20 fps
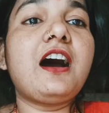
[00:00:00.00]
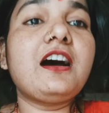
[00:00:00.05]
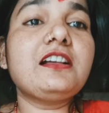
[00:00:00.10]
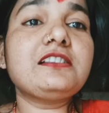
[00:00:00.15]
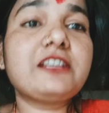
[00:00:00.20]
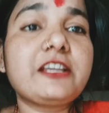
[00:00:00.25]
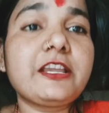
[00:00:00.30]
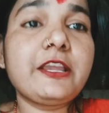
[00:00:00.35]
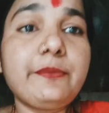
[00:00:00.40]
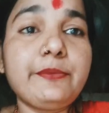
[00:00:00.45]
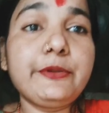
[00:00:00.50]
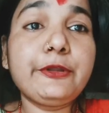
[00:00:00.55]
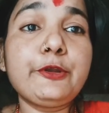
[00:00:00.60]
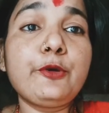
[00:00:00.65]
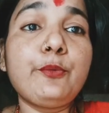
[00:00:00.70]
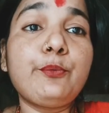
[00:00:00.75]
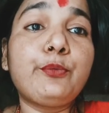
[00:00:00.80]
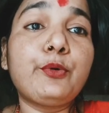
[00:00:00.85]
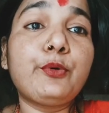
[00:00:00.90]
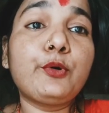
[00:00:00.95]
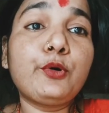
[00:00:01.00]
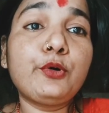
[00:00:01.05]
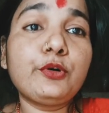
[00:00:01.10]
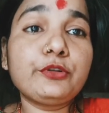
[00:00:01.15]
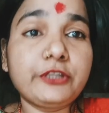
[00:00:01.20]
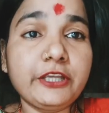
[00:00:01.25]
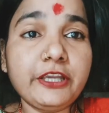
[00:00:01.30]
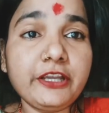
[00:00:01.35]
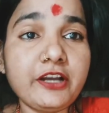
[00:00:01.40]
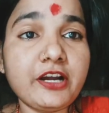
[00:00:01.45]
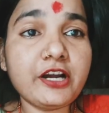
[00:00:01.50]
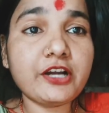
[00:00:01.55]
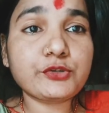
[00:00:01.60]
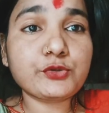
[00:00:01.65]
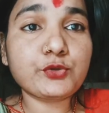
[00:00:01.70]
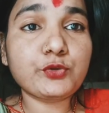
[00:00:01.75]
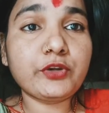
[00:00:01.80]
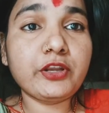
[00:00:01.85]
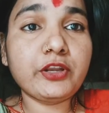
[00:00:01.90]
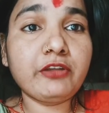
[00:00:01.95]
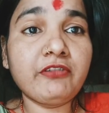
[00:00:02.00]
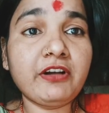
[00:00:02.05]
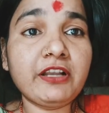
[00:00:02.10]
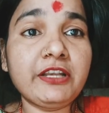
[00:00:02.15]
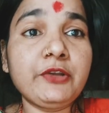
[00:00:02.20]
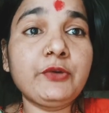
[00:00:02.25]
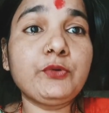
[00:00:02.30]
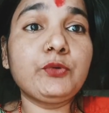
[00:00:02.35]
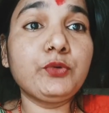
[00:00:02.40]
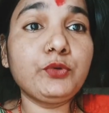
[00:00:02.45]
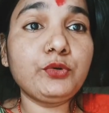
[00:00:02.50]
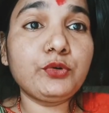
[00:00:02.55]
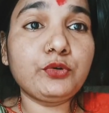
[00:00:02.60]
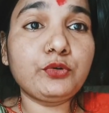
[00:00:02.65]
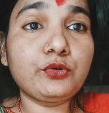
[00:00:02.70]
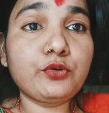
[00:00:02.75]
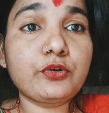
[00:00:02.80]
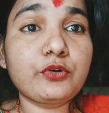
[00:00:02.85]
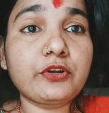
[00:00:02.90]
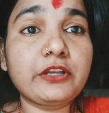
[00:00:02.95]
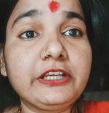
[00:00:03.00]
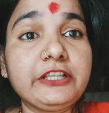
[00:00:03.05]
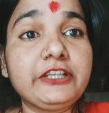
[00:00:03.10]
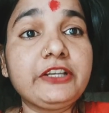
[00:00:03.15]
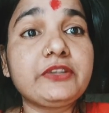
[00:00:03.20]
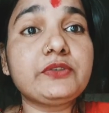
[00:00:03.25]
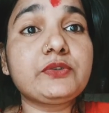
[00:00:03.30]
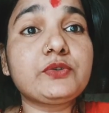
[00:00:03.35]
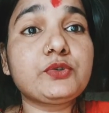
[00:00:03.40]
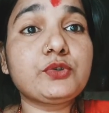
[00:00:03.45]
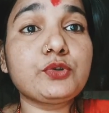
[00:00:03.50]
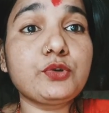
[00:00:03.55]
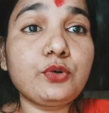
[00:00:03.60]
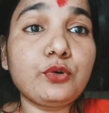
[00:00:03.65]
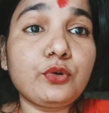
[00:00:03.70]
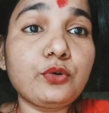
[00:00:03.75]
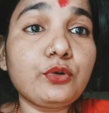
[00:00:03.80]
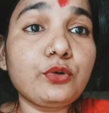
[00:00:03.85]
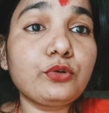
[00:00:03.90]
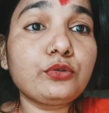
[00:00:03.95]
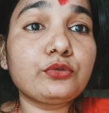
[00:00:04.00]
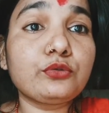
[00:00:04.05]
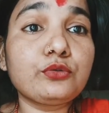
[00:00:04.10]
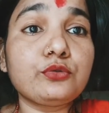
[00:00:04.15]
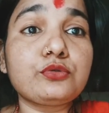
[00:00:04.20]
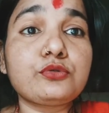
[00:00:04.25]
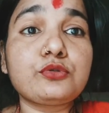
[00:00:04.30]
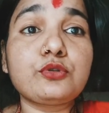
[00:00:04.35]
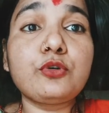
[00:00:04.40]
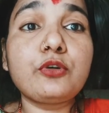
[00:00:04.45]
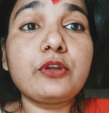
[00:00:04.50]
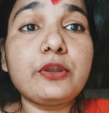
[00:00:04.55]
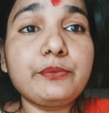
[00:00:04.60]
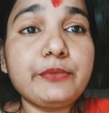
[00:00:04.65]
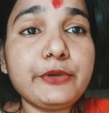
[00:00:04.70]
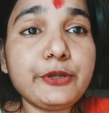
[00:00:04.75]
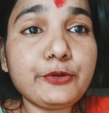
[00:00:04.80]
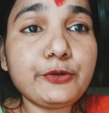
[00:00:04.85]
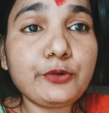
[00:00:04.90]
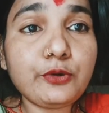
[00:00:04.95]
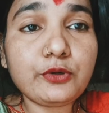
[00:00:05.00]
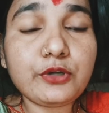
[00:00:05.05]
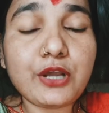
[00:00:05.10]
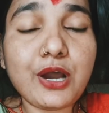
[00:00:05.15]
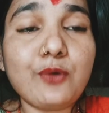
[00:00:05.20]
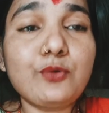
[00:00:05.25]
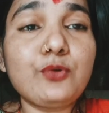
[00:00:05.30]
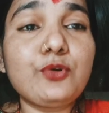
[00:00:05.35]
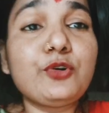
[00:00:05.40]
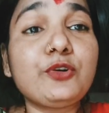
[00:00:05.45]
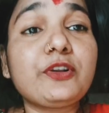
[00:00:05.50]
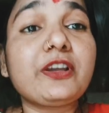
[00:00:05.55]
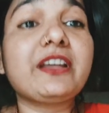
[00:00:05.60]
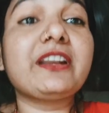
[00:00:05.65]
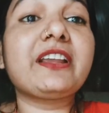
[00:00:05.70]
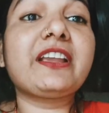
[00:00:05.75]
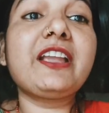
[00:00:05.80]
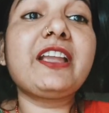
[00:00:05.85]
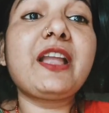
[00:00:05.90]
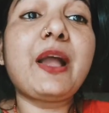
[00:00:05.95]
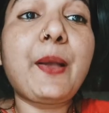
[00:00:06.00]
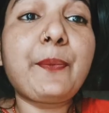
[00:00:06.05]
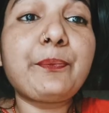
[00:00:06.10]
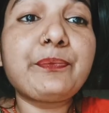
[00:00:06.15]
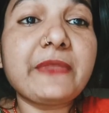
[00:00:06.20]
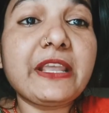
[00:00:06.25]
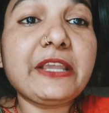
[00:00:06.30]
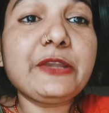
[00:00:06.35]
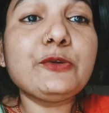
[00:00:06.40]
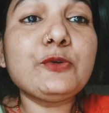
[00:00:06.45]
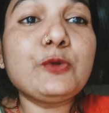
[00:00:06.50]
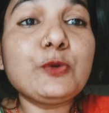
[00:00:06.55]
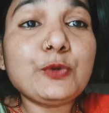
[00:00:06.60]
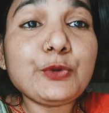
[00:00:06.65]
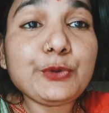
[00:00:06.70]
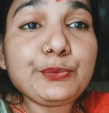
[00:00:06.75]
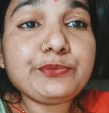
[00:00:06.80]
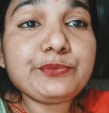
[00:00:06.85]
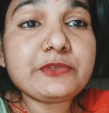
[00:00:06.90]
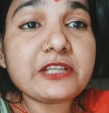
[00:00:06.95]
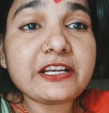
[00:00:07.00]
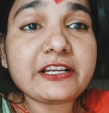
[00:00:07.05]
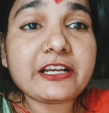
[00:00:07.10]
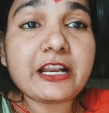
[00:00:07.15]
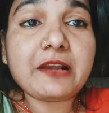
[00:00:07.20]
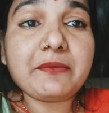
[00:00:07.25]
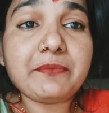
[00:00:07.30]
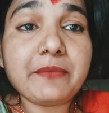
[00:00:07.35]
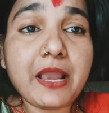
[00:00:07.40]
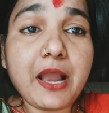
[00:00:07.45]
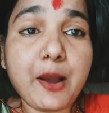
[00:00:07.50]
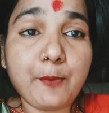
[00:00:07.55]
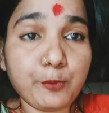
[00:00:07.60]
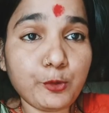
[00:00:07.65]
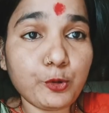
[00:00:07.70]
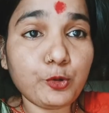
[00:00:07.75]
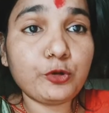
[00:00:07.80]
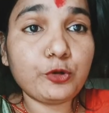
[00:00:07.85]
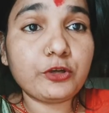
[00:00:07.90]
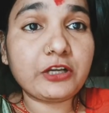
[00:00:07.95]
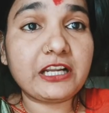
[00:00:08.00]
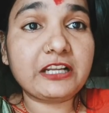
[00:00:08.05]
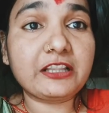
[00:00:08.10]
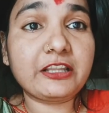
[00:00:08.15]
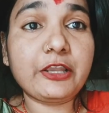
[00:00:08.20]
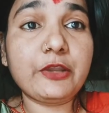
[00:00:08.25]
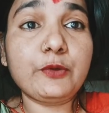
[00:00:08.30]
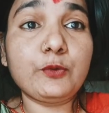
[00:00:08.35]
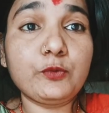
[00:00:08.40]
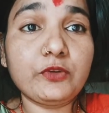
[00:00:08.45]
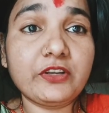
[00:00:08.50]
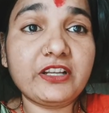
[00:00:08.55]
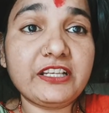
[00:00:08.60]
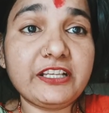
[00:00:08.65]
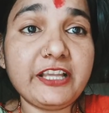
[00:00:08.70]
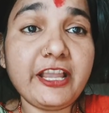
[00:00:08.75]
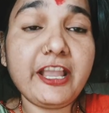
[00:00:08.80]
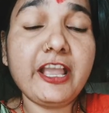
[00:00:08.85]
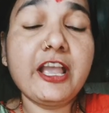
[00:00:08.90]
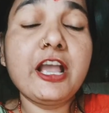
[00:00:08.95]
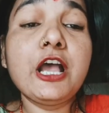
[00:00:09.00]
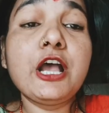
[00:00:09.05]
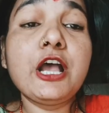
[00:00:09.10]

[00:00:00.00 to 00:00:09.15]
आज की ये वीडियो बहुत ही खास होने वाली है उन लोगों के लिए जो लोग दूसरों की वीडियो डाउनलोड करके अपने यूट्यूब चैनल में अपलोड करते हैं उनके लिए